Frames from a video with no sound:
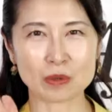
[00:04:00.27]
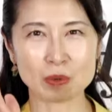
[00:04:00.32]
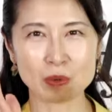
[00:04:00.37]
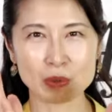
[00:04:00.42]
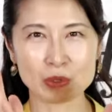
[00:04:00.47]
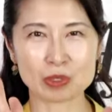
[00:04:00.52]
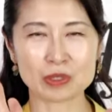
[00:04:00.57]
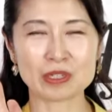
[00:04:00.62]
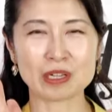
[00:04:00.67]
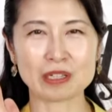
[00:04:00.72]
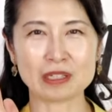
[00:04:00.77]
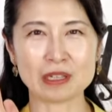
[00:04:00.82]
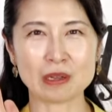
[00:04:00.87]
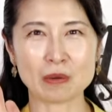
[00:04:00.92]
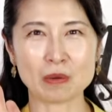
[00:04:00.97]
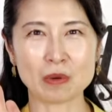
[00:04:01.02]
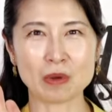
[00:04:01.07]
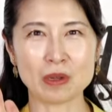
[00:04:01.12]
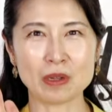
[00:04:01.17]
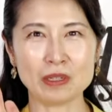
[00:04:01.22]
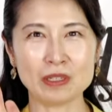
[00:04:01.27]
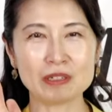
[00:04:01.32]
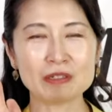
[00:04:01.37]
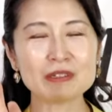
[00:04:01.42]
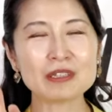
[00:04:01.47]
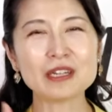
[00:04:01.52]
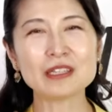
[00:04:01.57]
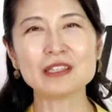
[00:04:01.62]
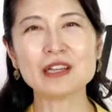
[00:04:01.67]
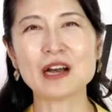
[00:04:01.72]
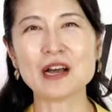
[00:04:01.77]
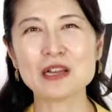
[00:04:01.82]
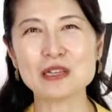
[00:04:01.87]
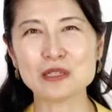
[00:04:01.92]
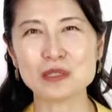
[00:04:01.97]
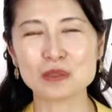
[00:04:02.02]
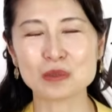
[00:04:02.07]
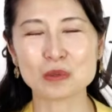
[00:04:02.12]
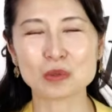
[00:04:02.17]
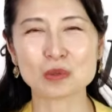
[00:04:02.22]
のお姿を肉眼で拝
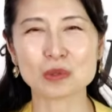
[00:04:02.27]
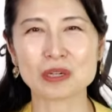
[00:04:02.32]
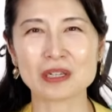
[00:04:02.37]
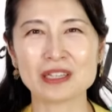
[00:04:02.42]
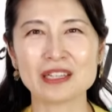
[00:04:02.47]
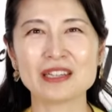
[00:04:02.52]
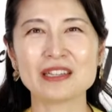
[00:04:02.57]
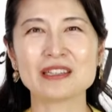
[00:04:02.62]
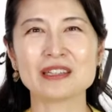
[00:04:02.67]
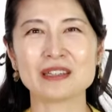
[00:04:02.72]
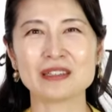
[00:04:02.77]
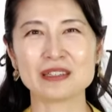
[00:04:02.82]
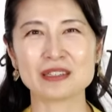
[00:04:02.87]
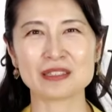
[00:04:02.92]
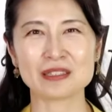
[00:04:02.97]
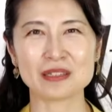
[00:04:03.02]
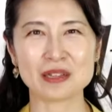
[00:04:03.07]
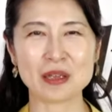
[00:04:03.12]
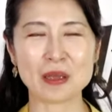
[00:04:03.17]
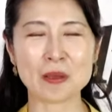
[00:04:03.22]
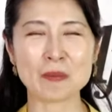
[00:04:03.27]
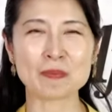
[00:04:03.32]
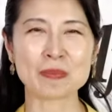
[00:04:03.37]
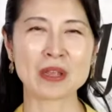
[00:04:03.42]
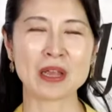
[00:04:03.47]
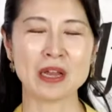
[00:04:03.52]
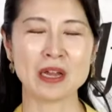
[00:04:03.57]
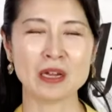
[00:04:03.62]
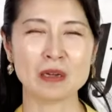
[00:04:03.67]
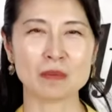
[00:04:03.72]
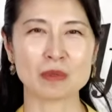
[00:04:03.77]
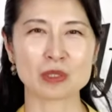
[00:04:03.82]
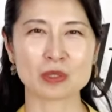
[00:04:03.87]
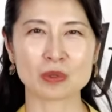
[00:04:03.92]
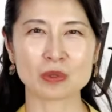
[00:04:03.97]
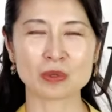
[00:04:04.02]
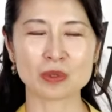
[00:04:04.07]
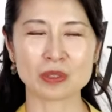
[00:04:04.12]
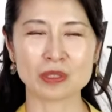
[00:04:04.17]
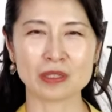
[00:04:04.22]
することができたんですね。
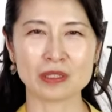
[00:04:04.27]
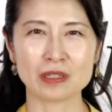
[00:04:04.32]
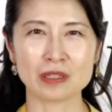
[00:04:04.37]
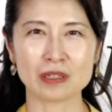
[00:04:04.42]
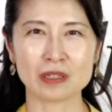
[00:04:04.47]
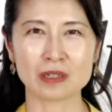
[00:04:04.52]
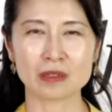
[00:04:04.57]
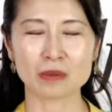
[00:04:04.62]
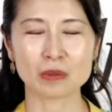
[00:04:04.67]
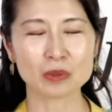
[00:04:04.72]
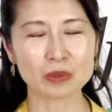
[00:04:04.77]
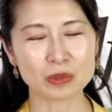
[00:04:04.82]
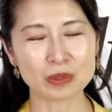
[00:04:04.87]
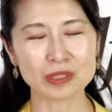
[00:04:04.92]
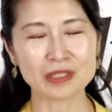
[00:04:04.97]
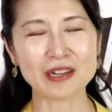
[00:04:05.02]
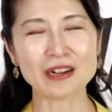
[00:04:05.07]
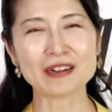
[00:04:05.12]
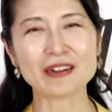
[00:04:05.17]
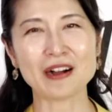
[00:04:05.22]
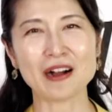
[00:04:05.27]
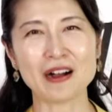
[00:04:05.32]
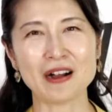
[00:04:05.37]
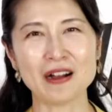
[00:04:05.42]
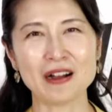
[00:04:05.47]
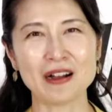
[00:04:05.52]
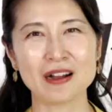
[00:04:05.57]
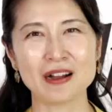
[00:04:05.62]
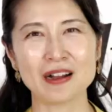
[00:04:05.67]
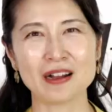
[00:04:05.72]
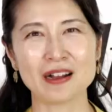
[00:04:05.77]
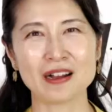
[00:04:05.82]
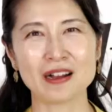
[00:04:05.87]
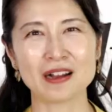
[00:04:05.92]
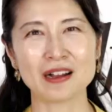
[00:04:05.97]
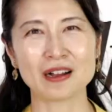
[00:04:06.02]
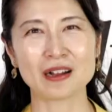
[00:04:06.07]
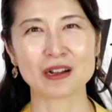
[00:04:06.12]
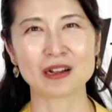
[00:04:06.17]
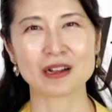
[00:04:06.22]
その時に本当になんか
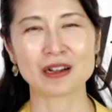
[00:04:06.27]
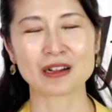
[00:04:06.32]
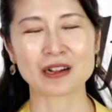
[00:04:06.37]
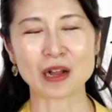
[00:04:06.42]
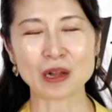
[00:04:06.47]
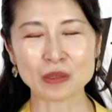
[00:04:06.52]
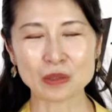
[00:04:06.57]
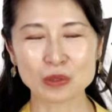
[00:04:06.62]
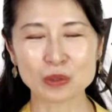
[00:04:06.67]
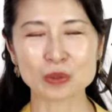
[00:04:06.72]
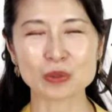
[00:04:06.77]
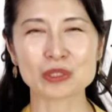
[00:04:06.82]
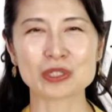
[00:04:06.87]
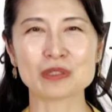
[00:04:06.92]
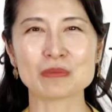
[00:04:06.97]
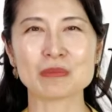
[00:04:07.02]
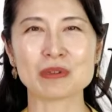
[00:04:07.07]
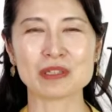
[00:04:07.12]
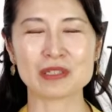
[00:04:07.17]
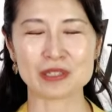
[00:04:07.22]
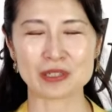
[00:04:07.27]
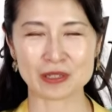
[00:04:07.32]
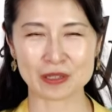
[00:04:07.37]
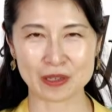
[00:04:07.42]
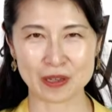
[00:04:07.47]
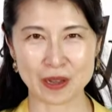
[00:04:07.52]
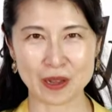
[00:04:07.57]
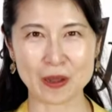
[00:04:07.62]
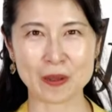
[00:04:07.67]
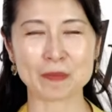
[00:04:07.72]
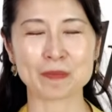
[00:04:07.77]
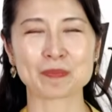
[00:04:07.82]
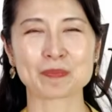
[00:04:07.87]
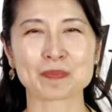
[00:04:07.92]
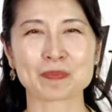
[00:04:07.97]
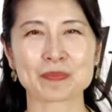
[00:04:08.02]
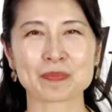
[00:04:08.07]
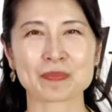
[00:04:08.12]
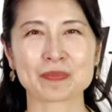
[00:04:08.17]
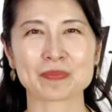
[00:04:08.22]
感動しまして、
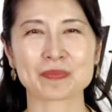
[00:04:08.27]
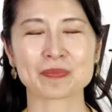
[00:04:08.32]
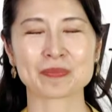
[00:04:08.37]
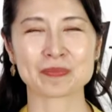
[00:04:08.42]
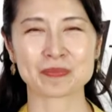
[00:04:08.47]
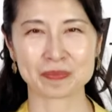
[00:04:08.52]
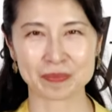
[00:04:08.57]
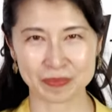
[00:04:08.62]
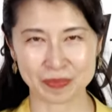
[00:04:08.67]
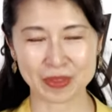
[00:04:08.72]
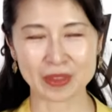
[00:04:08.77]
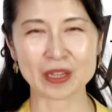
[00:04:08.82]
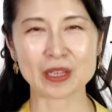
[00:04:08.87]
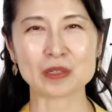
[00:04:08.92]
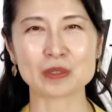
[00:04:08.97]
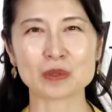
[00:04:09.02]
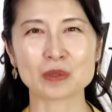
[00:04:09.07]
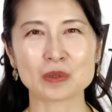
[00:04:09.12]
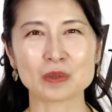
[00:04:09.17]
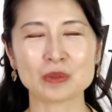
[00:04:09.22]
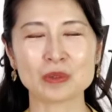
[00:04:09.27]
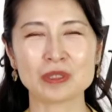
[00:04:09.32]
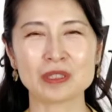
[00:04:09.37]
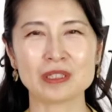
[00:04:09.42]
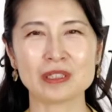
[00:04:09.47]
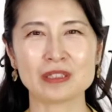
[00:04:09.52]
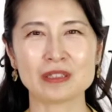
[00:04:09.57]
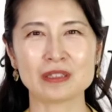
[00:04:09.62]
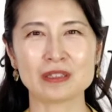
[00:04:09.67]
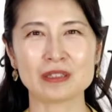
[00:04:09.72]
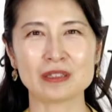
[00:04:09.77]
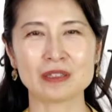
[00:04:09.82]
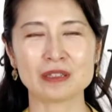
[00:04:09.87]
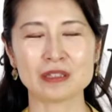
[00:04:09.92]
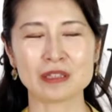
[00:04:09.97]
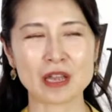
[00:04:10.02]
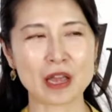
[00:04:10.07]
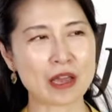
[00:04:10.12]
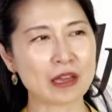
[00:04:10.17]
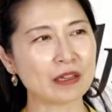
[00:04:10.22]
うん、でその時っ
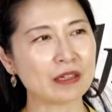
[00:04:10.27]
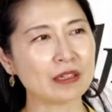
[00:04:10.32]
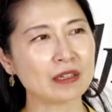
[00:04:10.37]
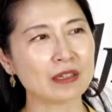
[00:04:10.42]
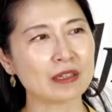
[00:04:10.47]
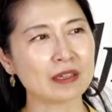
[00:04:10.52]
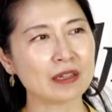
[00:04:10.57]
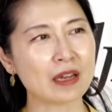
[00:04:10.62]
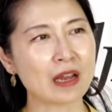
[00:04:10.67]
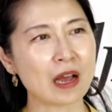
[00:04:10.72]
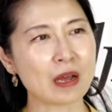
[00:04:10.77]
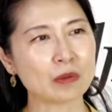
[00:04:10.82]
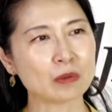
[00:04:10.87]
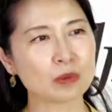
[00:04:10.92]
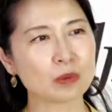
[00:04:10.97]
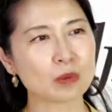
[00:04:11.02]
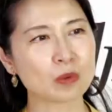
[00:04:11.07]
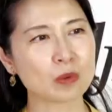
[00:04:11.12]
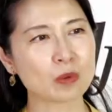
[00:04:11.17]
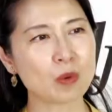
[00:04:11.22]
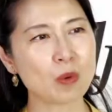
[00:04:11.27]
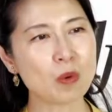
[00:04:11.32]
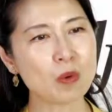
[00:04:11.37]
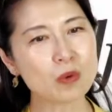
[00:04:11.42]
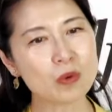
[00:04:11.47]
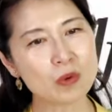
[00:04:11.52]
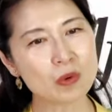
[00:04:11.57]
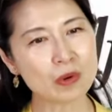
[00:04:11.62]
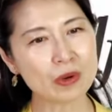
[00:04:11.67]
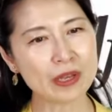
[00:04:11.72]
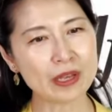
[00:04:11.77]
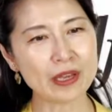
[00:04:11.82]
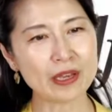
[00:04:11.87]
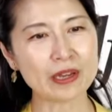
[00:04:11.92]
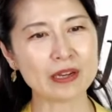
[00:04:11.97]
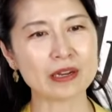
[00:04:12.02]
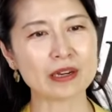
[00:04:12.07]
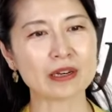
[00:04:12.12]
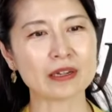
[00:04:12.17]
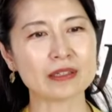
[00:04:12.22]
てあの皇后
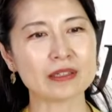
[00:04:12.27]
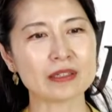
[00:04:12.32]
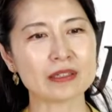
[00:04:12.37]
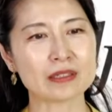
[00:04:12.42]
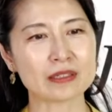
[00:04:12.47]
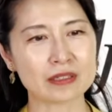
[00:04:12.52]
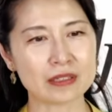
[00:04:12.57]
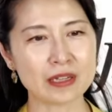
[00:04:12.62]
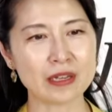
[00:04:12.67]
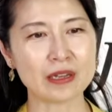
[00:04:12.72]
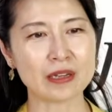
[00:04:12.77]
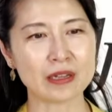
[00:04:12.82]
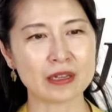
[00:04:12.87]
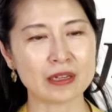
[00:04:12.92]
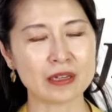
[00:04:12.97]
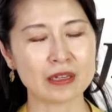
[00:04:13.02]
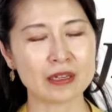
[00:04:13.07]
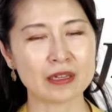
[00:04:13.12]
陛下がですね